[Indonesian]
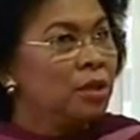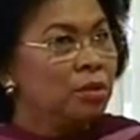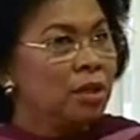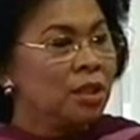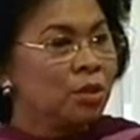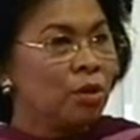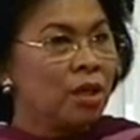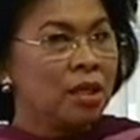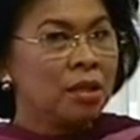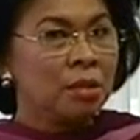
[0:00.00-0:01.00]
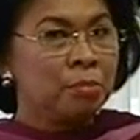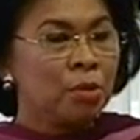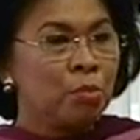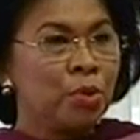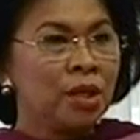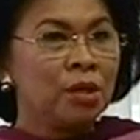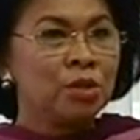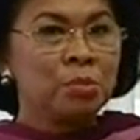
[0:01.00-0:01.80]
juga seorang perempuan harus